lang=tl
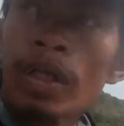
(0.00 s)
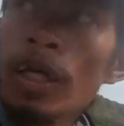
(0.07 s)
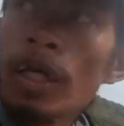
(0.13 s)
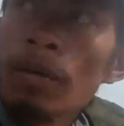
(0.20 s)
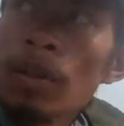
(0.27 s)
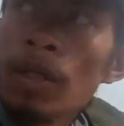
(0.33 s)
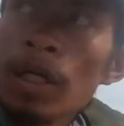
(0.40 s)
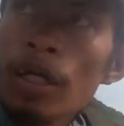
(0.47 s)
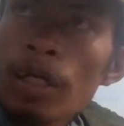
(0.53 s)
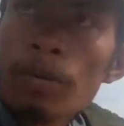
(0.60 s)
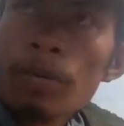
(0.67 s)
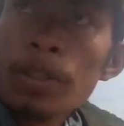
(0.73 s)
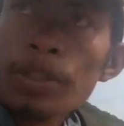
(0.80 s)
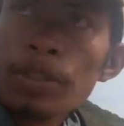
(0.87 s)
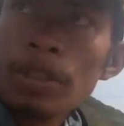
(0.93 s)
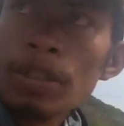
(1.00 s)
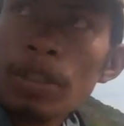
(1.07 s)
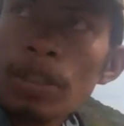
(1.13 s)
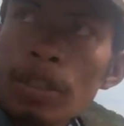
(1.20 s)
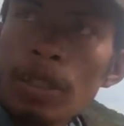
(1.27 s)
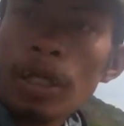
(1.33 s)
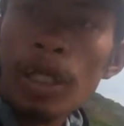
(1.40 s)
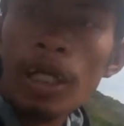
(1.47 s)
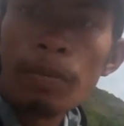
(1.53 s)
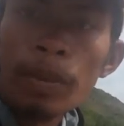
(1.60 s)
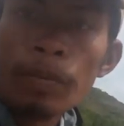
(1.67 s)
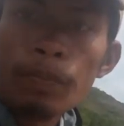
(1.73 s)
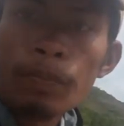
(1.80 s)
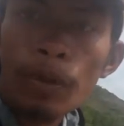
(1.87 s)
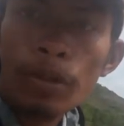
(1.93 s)
Ayan mga kalabers,
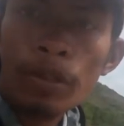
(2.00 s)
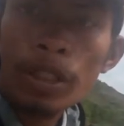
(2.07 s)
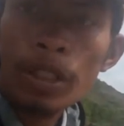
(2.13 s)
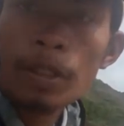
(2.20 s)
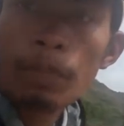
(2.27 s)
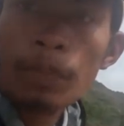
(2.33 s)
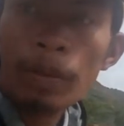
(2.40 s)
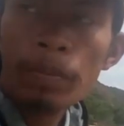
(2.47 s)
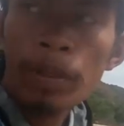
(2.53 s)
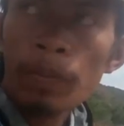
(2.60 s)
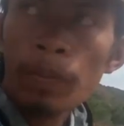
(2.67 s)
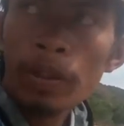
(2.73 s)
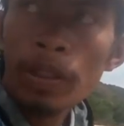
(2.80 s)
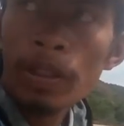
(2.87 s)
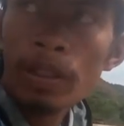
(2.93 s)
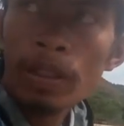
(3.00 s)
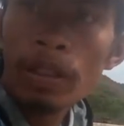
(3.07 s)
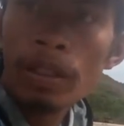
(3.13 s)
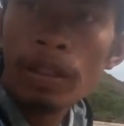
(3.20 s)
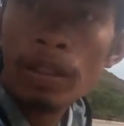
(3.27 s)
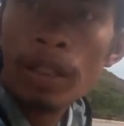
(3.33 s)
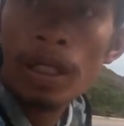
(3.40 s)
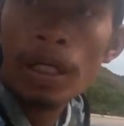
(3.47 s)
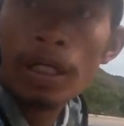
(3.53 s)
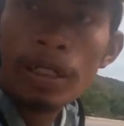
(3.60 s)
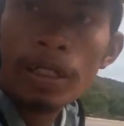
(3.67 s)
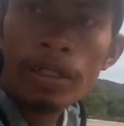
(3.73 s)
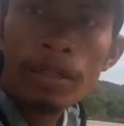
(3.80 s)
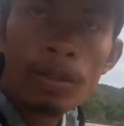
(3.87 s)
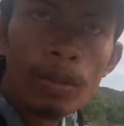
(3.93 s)
11.45 na po ng
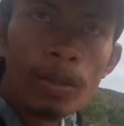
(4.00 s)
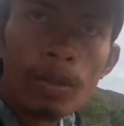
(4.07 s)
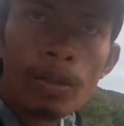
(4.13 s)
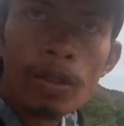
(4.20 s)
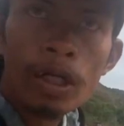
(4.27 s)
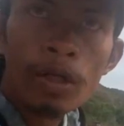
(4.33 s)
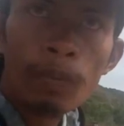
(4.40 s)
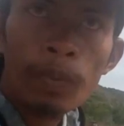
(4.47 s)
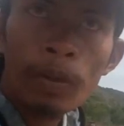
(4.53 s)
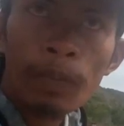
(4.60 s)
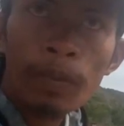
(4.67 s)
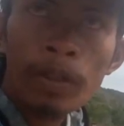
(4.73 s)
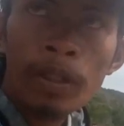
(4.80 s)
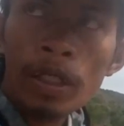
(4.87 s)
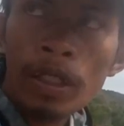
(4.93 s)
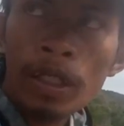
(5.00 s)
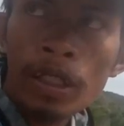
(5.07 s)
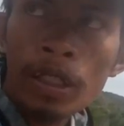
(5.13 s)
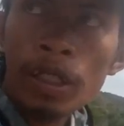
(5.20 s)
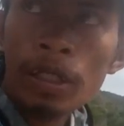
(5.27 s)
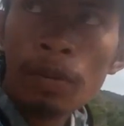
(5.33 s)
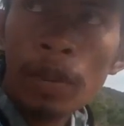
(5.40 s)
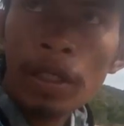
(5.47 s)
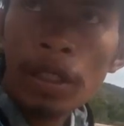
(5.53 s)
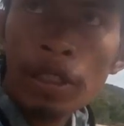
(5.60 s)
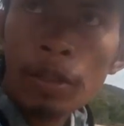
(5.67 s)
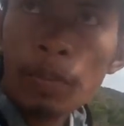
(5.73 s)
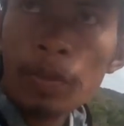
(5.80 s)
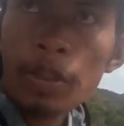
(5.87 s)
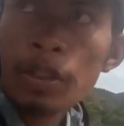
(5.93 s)
tangali. So may traffic lang dadating natin yung mga
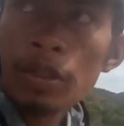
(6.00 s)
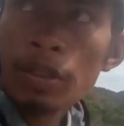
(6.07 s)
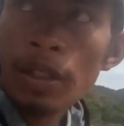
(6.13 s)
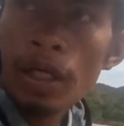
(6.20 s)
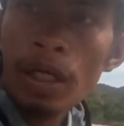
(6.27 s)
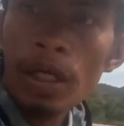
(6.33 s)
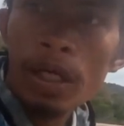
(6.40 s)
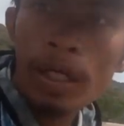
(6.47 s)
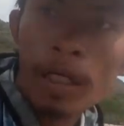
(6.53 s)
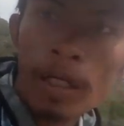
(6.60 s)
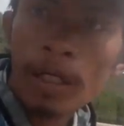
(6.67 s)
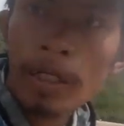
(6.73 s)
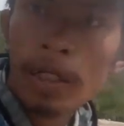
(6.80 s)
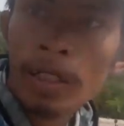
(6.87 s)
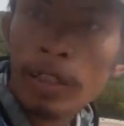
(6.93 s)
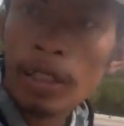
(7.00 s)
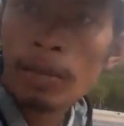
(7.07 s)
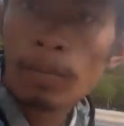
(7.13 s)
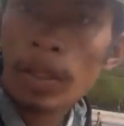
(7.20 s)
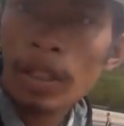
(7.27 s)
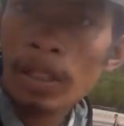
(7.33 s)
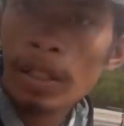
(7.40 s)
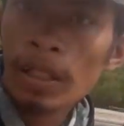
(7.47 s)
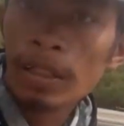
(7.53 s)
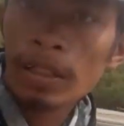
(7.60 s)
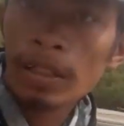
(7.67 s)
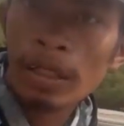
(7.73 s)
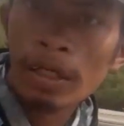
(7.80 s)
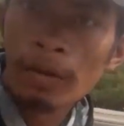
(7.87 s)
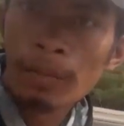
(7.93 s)
loss dito sa Simbar.
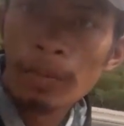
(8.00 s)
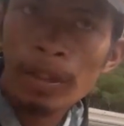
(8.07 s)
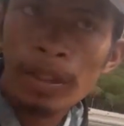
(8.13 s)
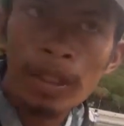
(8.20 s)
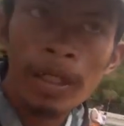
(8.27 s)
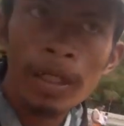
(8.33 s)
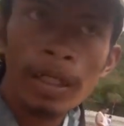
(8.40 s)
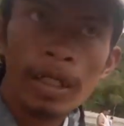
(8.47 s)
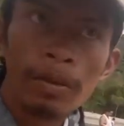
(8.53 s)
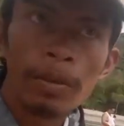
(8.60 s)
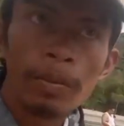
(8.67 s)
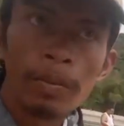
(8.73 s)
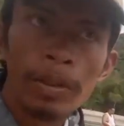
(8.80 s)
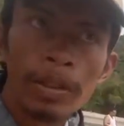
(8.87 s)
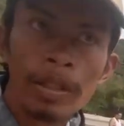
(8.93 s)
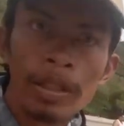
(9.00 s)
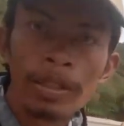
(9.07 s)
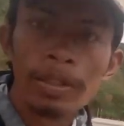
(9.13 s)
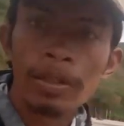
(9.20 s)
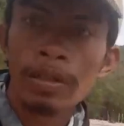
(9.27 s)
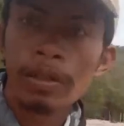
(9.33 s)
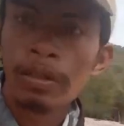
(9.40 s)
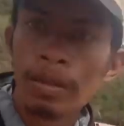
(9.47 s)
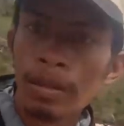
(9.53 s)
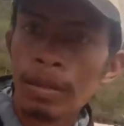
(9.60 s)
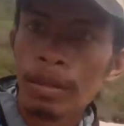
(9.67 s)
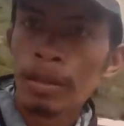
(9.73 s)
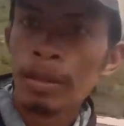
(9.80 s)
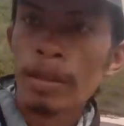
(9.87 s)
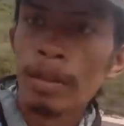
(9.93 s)
May mga po sa karami po ng gas
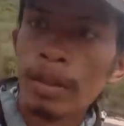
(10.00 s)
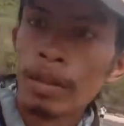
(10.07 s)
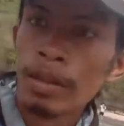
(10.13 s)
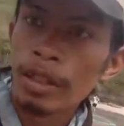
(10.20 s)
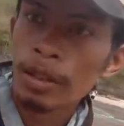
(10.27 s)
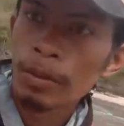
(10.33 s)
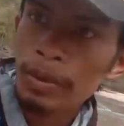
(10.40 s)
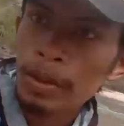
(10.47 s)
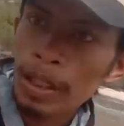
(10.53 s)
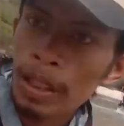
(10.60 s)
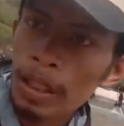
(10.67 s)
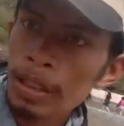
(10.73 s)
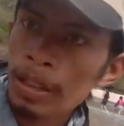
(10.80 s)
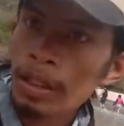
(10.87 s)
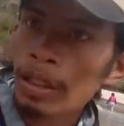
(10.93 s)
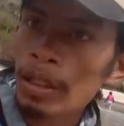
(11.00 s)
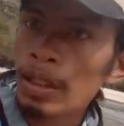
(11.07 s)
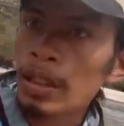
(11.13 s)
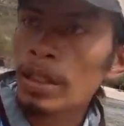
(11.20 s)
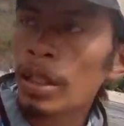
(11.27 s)
sa ating